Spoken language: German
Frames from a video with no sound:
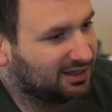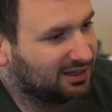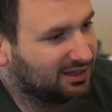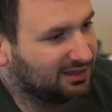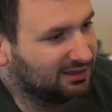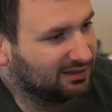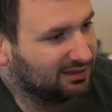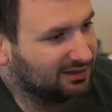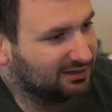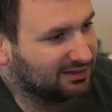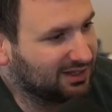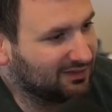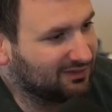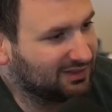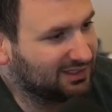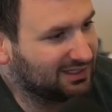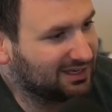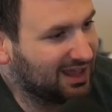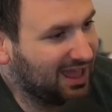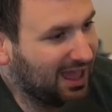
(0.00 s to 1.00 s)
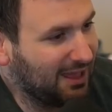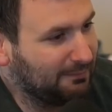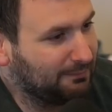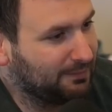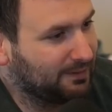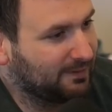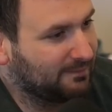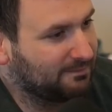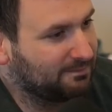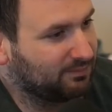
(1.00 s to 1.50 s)
Ja, dann wird den Hype
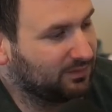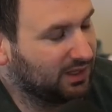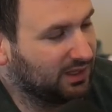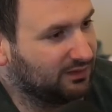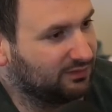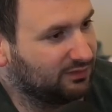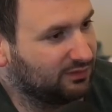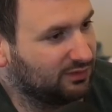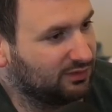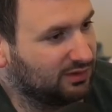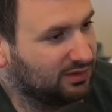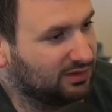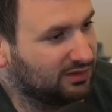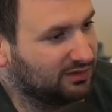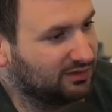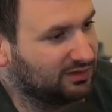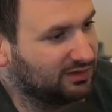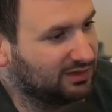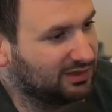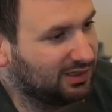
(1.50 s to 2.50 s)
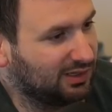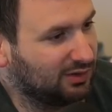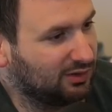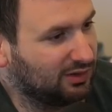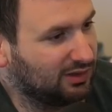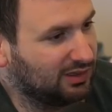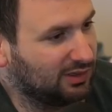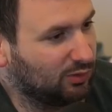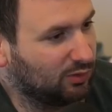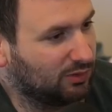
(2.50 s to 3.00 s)
ja, von
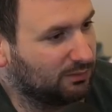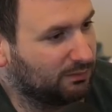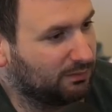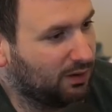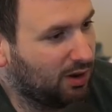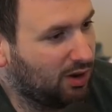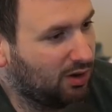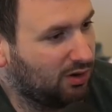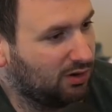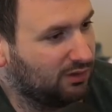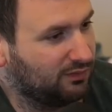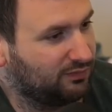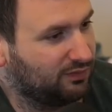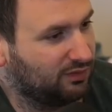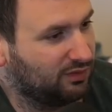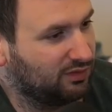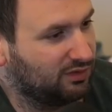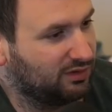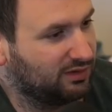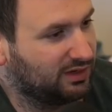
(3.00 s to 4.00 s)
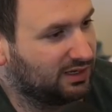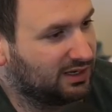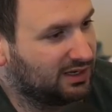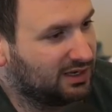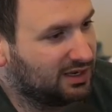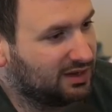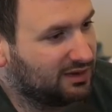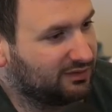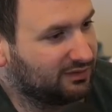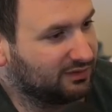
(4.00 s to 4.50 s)
Logan Paul, von,
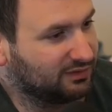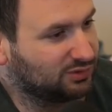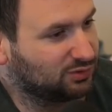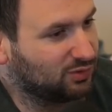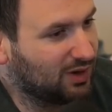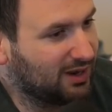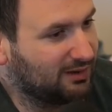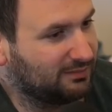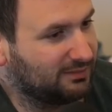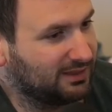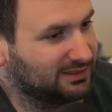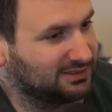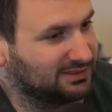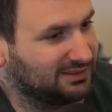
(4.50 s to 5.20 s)
von Trimax und